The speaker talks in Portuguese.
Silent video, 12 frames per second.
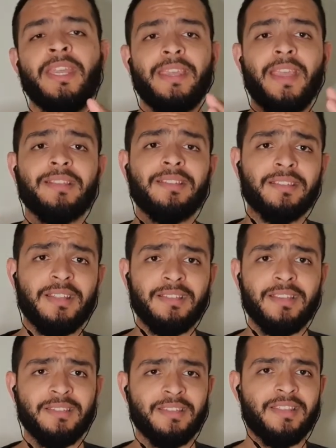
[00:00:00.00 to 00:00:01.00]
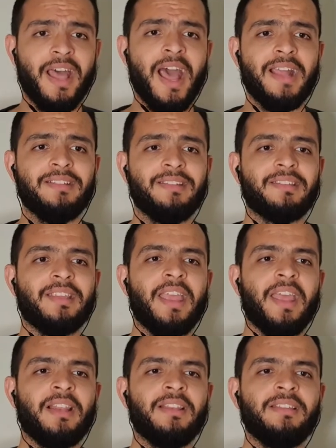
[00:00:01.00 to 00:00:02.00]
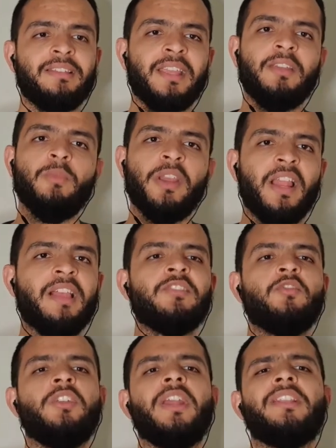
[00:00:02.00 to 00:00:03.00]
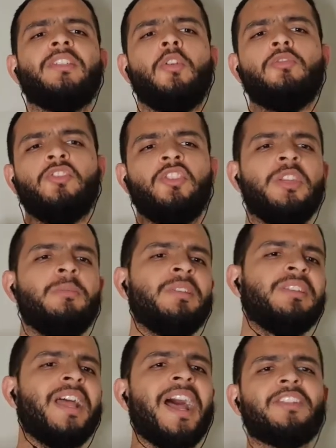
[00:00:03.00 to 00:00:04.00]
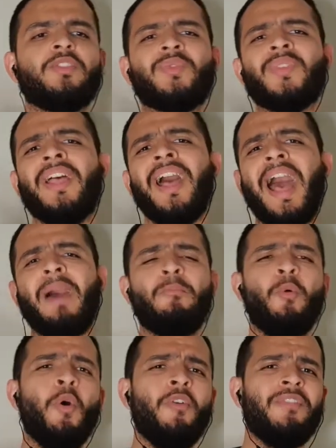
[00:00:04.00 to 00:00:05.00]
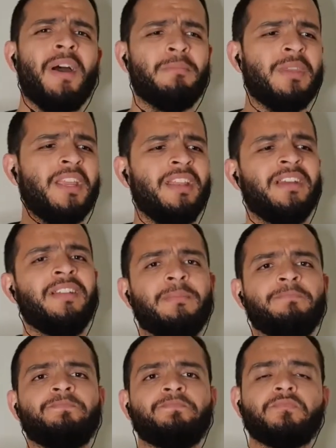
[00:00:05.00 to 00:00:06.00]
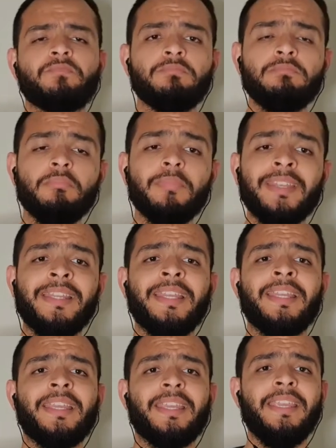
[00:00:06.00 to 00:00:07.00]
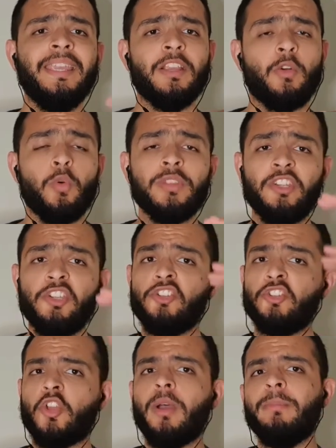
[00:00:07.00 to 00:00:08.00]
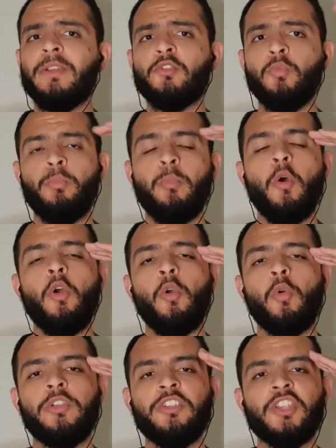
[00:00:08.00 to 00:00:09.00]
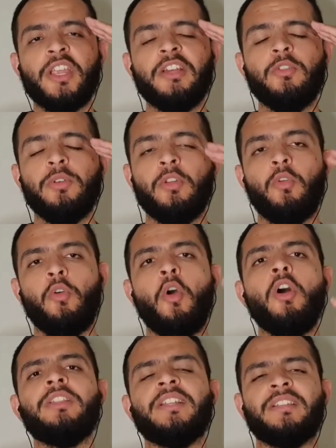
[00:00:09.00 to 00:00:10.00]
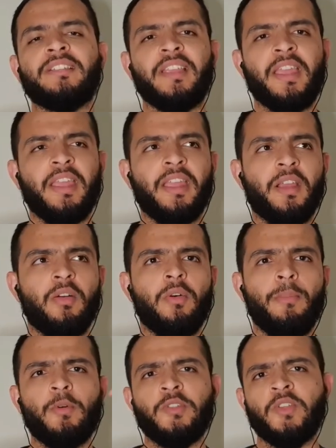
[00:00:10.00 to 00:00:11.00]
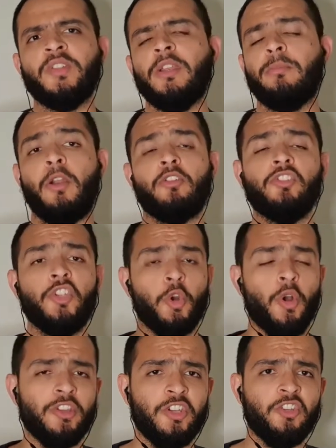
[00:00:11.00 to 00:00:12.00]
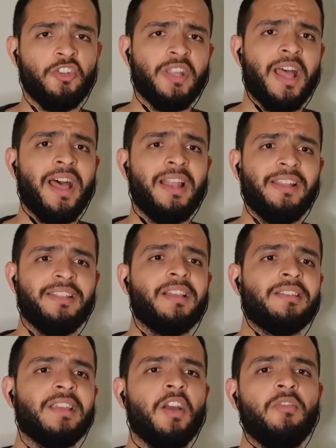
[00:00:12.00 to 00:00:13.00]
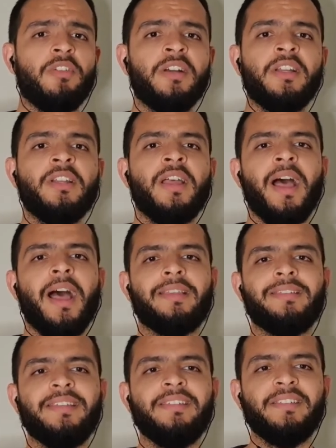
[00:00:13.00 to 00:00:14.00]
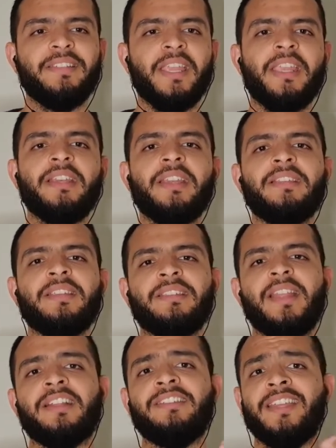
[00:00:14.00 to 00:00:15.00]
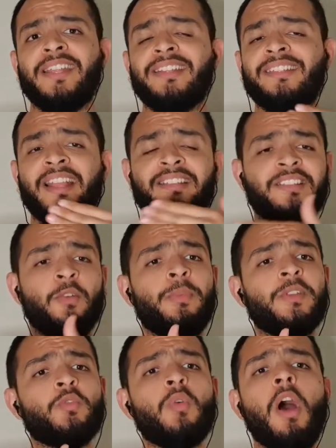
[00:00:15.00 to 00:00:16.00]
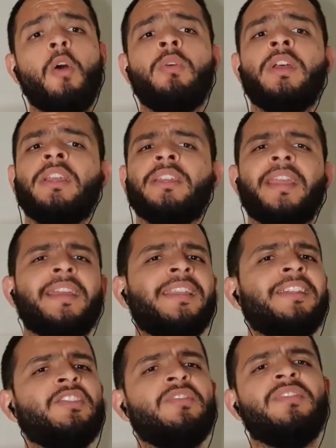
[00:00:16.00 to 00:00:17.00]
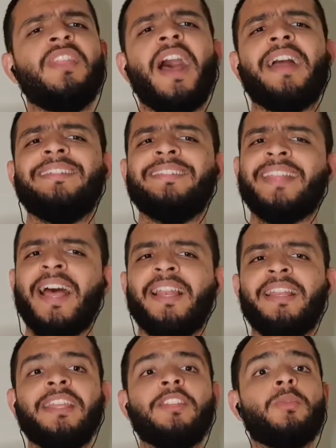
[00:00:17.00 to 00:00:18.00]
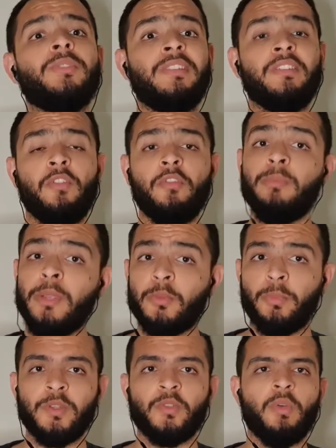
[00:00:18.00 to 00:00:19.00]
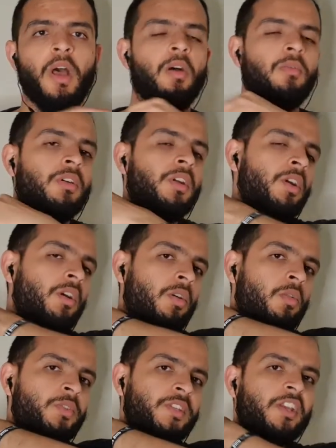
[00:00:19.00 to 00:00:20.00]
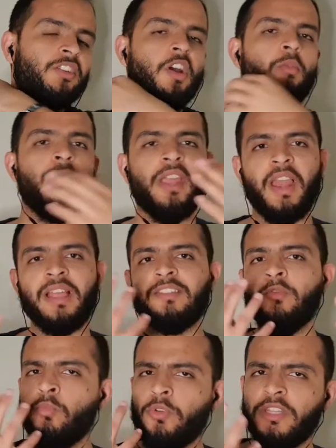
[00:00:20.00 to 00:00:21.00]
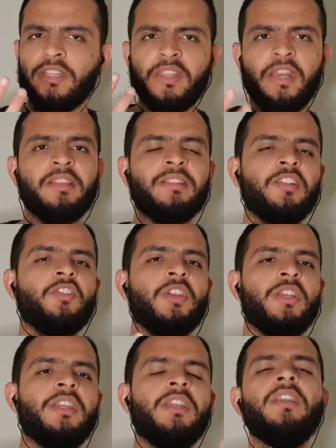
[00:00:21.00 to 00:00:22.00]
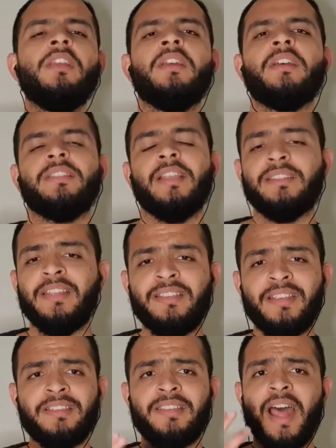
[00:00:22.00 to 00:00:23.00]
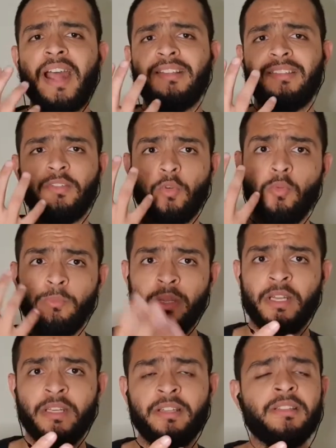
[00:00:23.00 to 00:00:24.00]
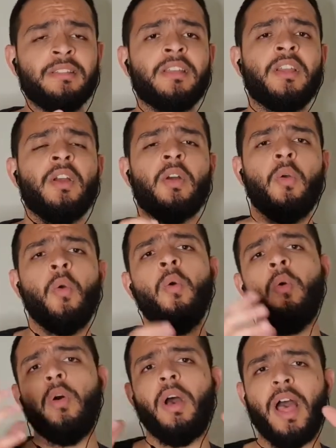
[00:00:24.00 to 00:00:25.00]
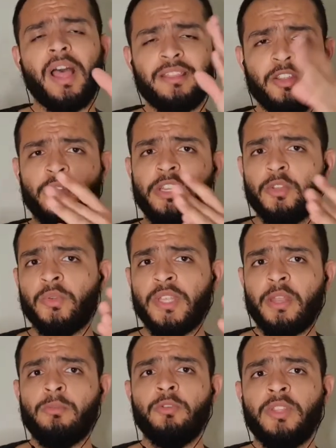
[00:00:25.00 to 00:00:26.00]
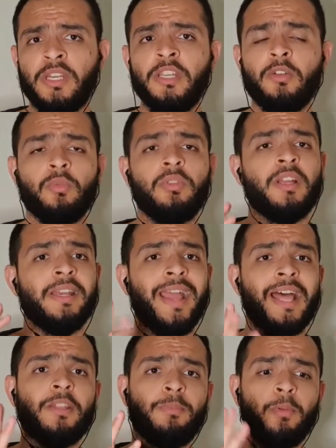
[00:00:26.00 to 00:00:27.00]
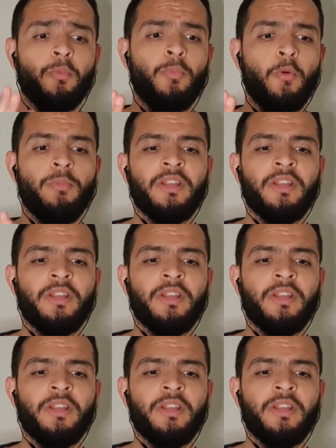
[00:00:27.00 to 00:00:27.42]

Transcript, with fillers: E essas necessidades, elas têm uma relação direta com autoestima, status, amor, família. E quando a gente sobe mais um pouco e chega no neocórtex, que é a porção cerebral que tirou a gente da lei da selva, a gente tem necessidade de realização pessoal, que é criatividade, talento, desenvolvimento pessoal. Ou seja, há uma relação muito interessante aí das necessidades humanas com a teoria do cérebro trino, criada pelo Paul